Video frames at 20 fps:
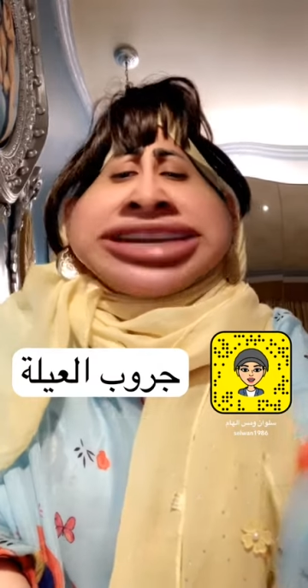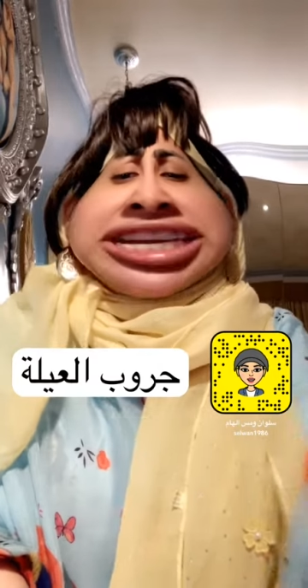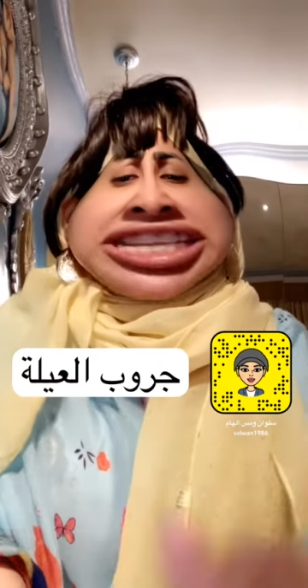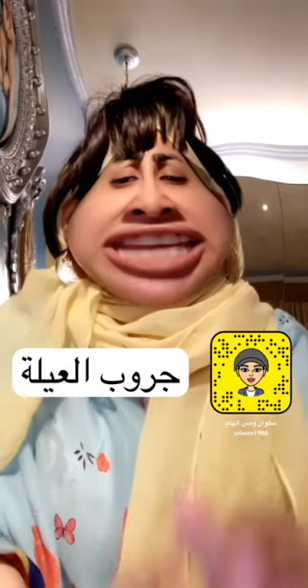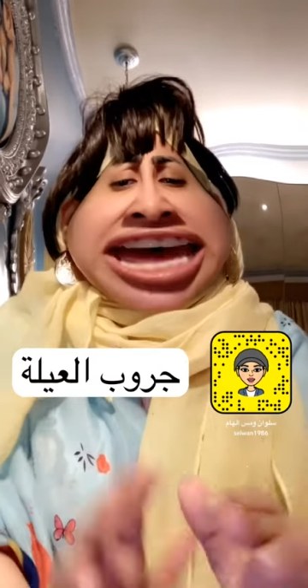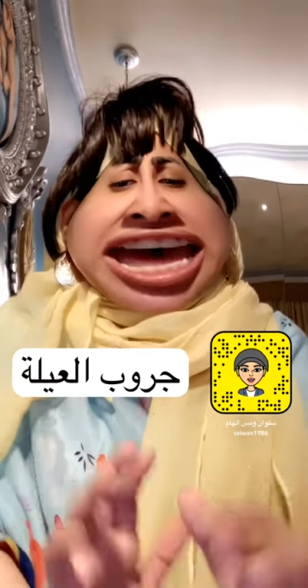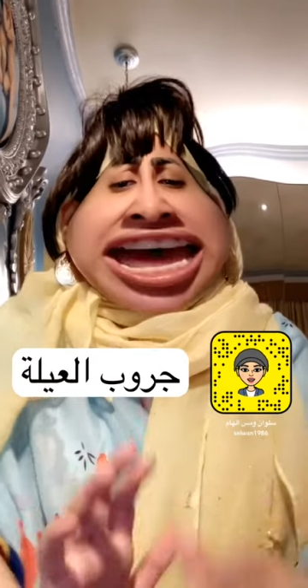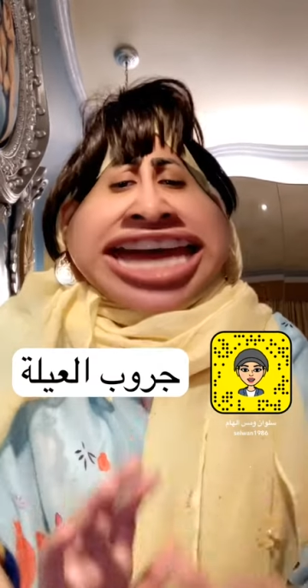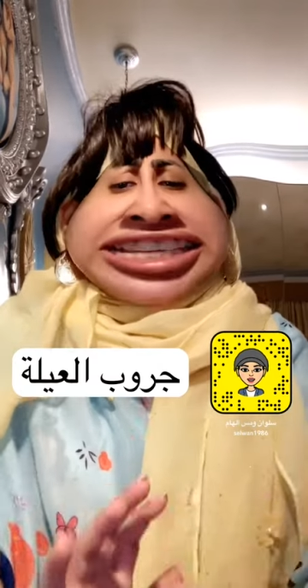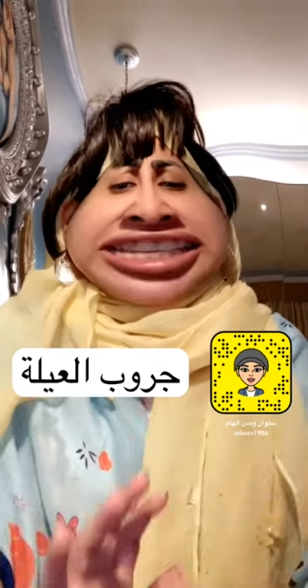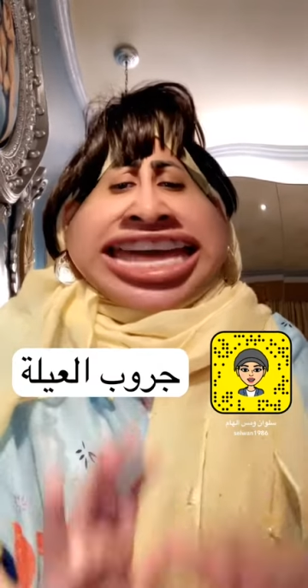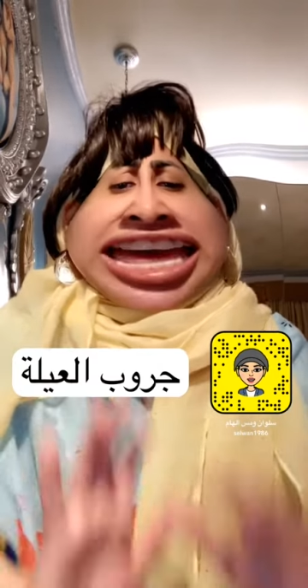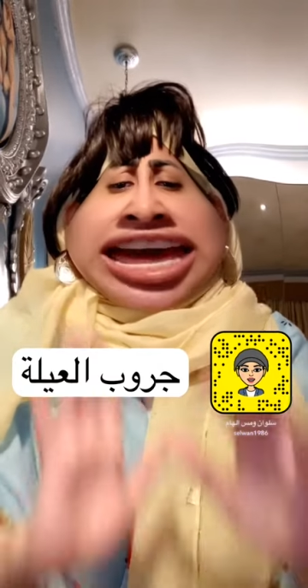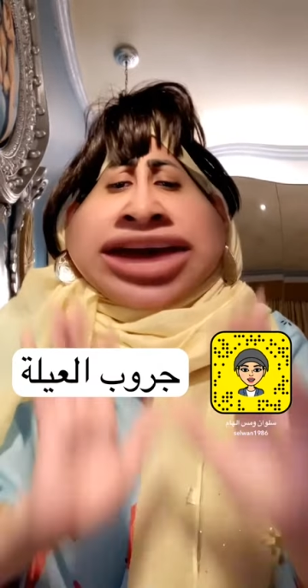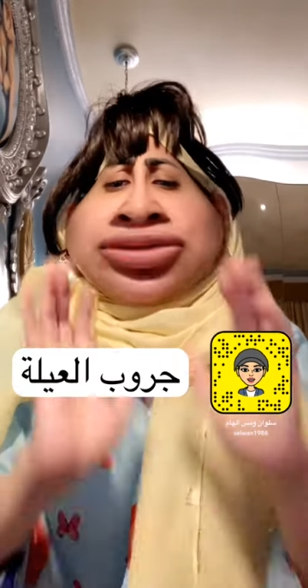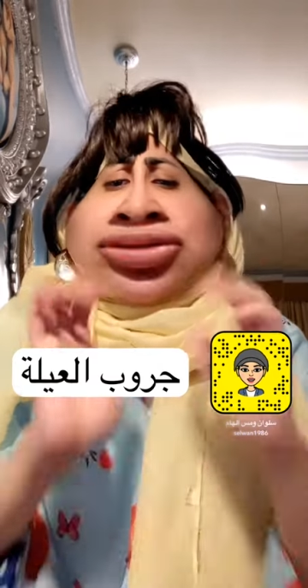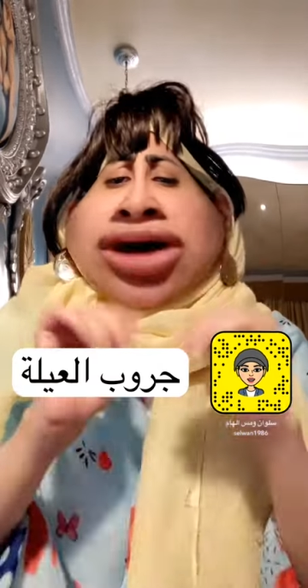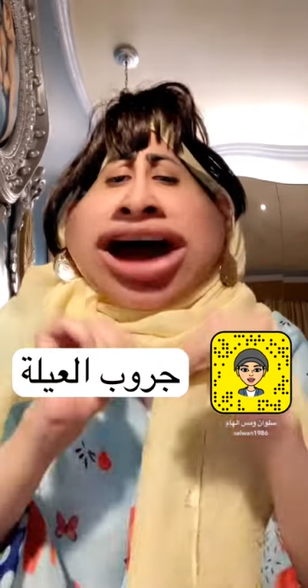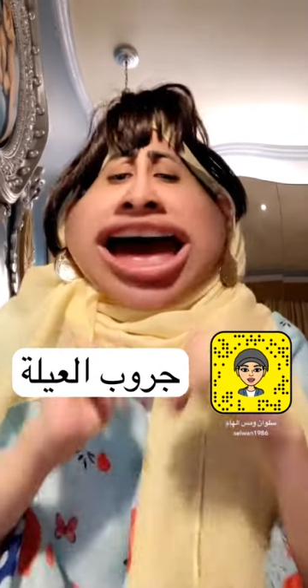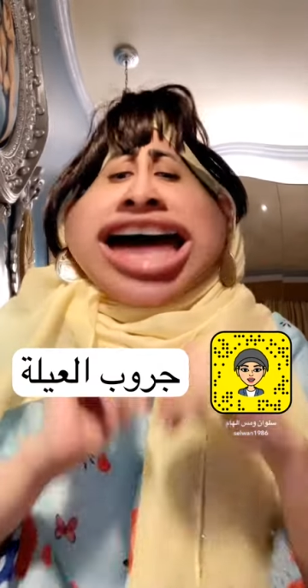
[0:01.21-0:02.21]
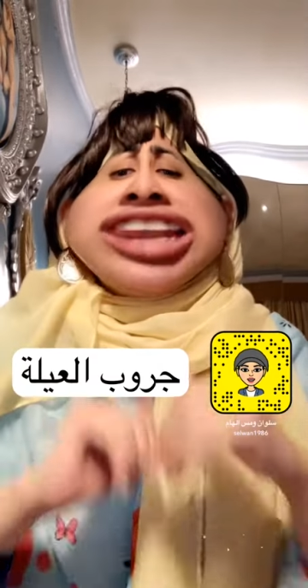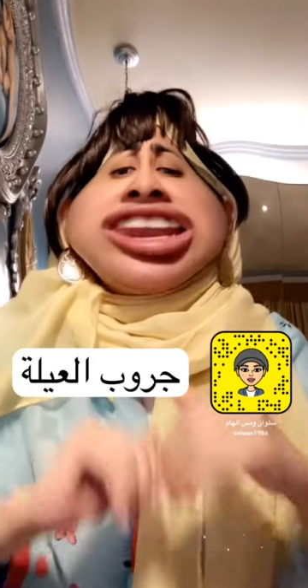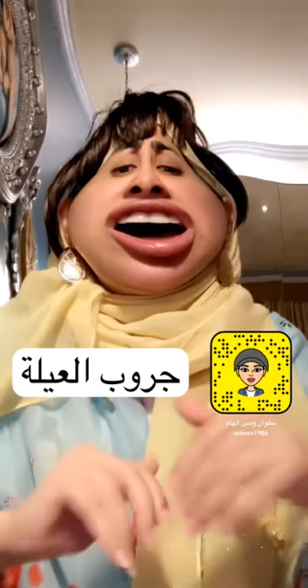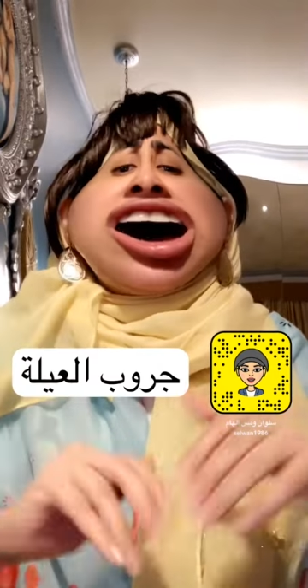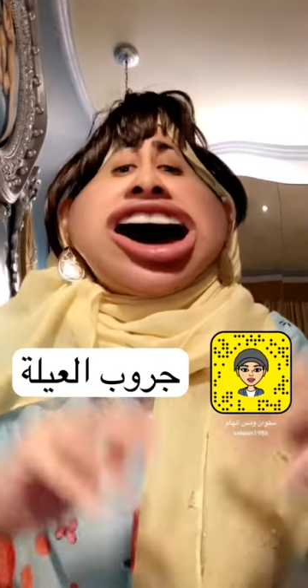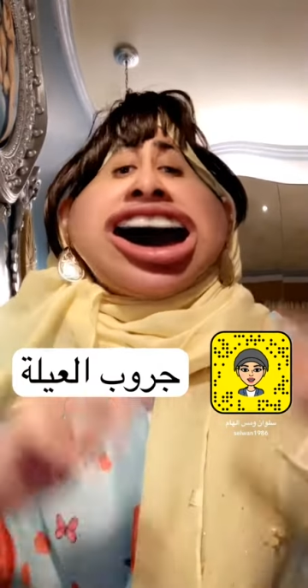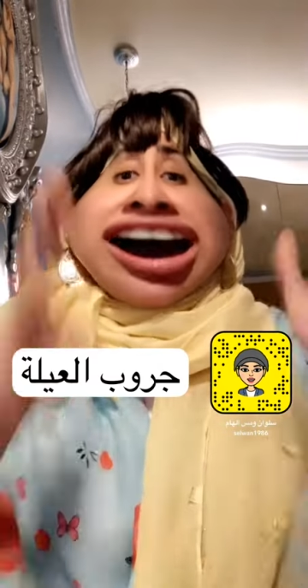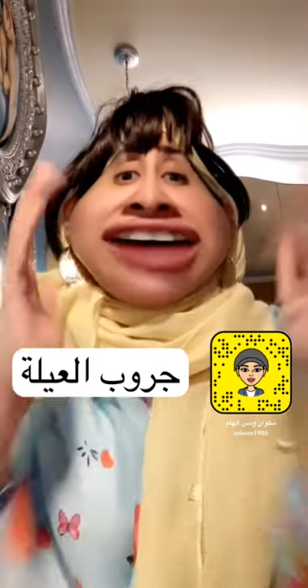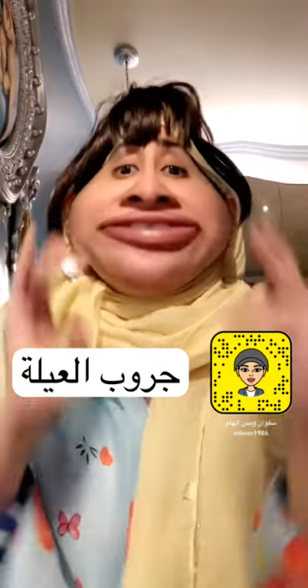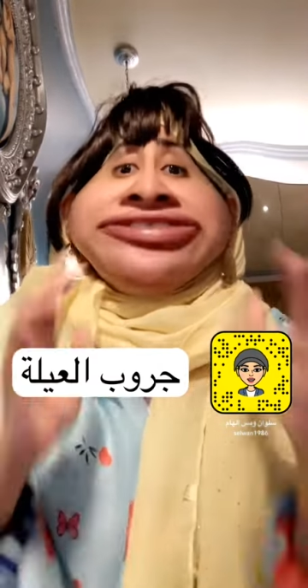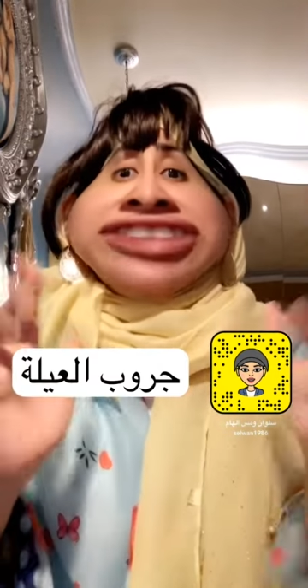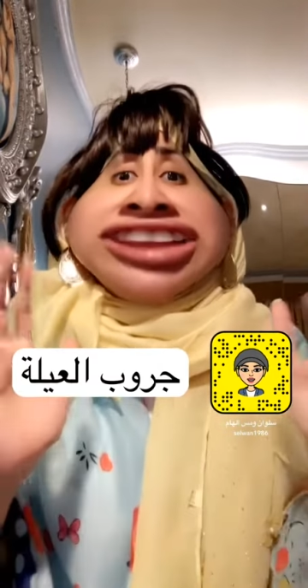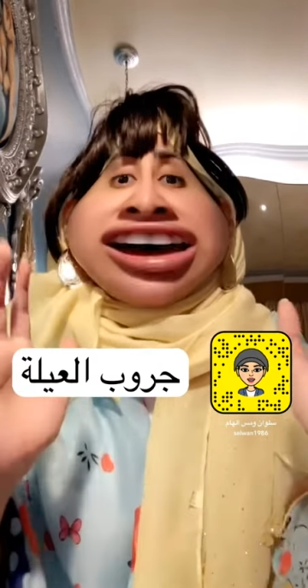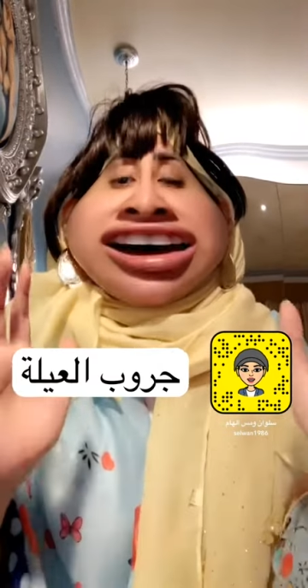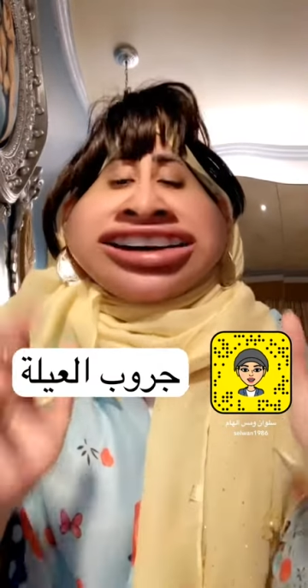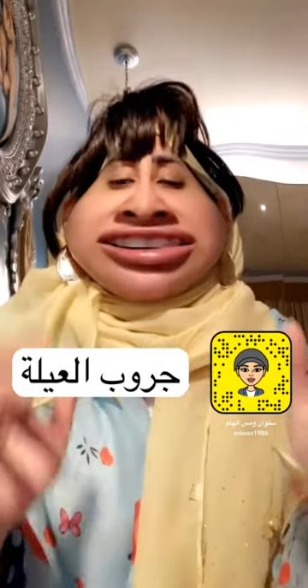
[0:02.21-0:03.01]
قاعده وعلى غفله